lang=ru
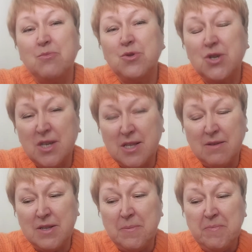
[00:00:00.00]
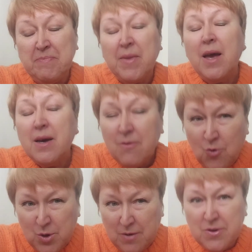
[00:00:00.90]
и путешествовать.
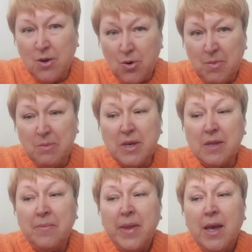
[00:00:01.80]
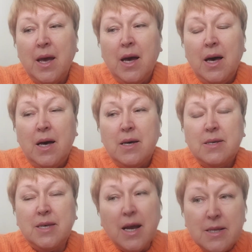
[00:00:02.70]
Вот, второй момент
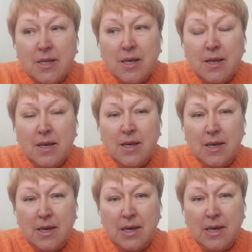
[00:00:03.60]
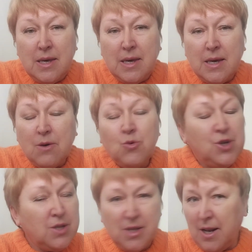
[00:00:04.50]
я летела и
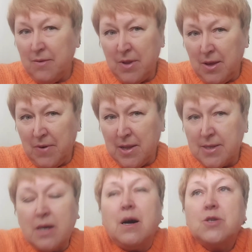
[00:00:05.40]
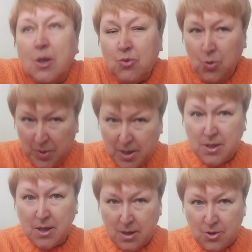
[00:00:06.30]
очень сильно волновалась. А как же я буду
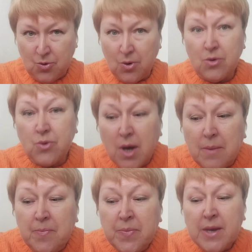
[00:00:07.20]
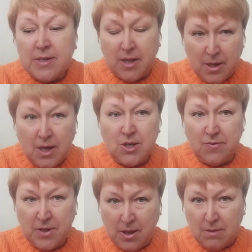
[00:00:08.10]
проходить контроль? Ну да, страна же
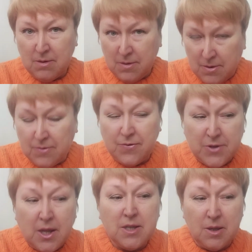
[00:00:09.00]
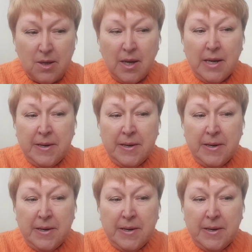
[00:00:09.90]
в, э, в стадии